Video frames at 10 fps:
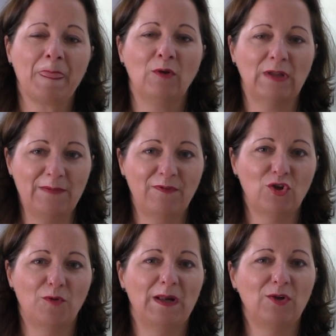und einfach
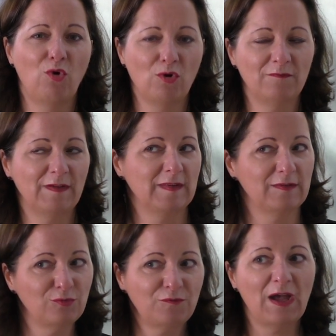nochmal gucken, was
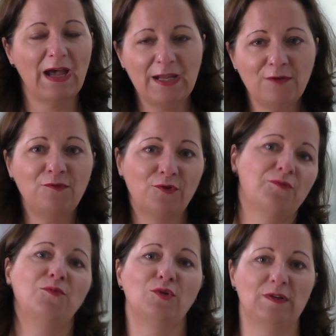hast du für
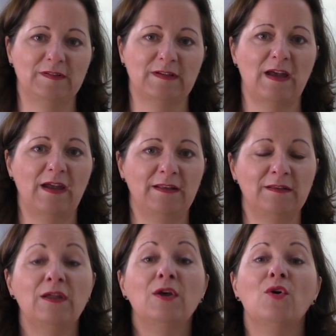
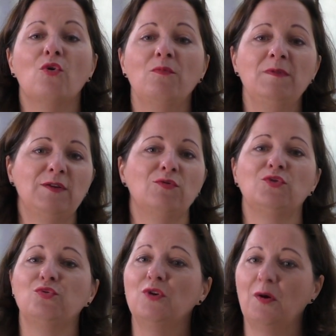Einflussmöglichkeiten, um die
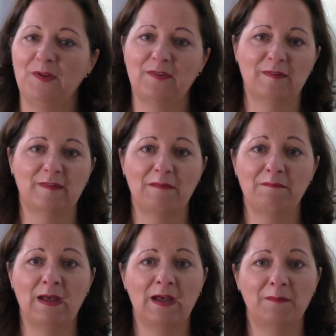Kultur, um die
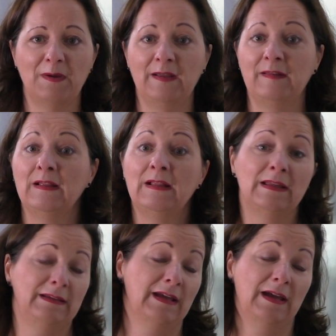Zusammenarbeit
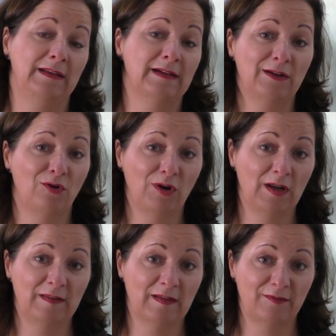ja, in deiner
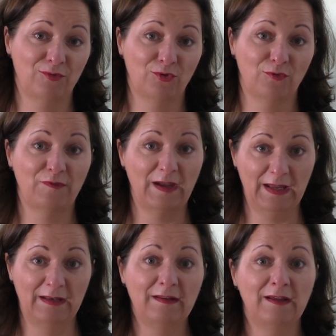Organisation zu
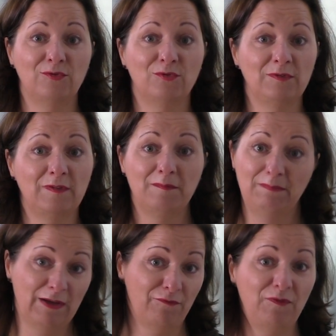verändern und
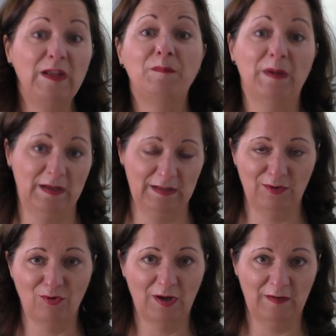mehr Feedback in
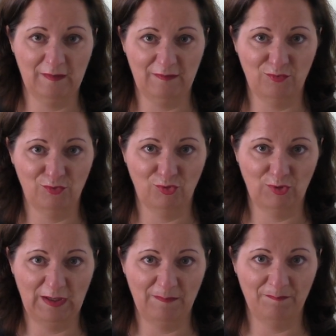die Organisation zu
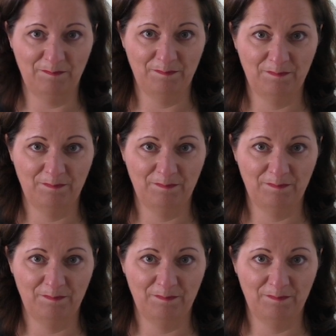geben.